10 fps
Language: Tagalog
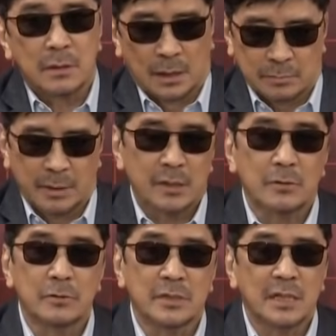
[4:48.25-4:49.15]
At
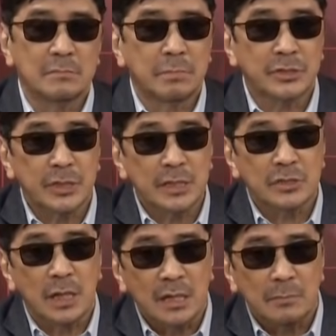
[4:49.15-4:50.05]
meron ho tayong basihan
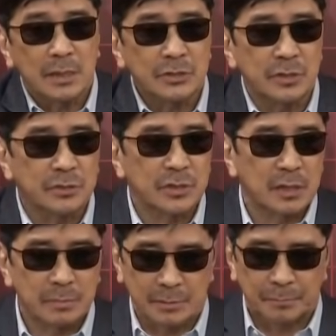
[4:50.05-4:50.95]
sa aking mga
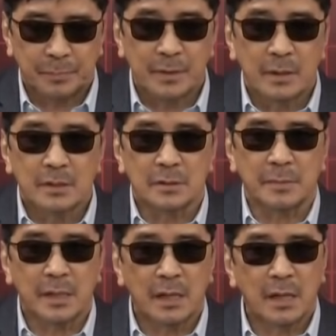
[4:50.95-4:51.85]
sinasabi. Sa
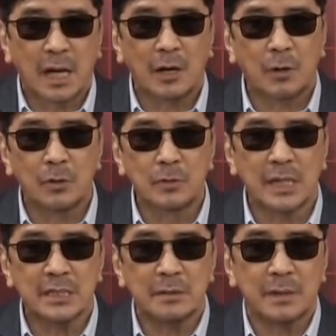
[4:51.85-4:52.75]
mga hawak ho
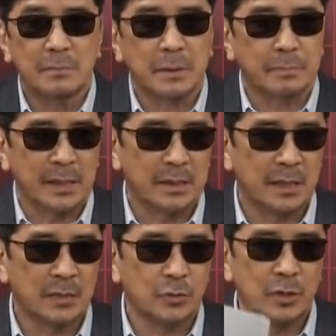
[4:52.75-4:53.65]
natin mga papel,
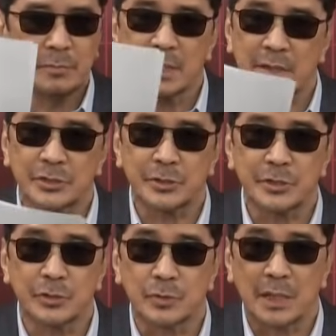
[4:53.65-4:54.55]
ito ho mga
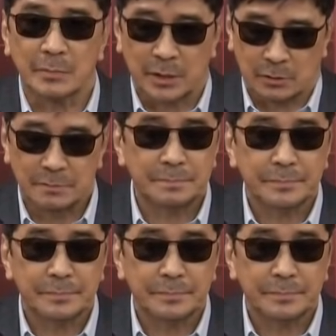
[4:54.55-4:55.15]
research ho namin to.